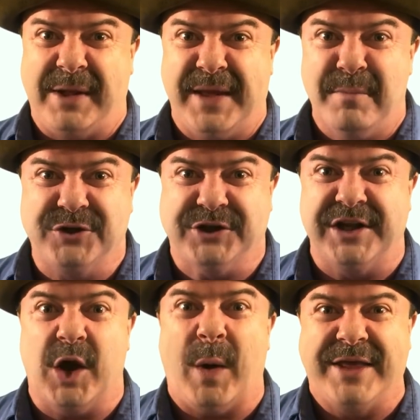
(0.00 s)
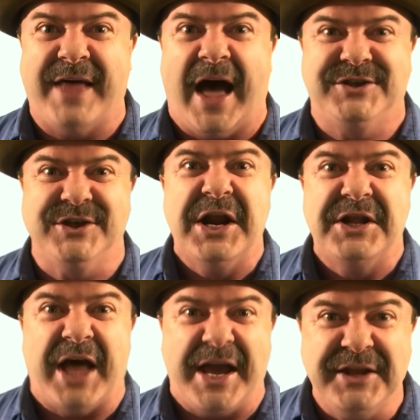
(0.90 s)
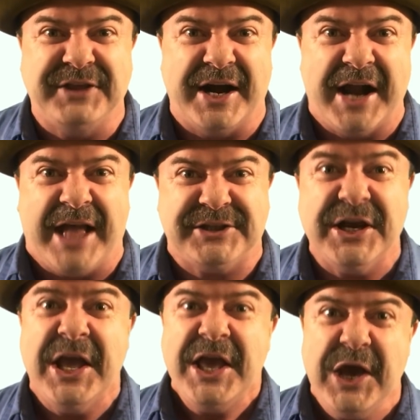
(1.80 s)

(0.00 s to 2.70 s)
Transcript: de música de qualidade na internet.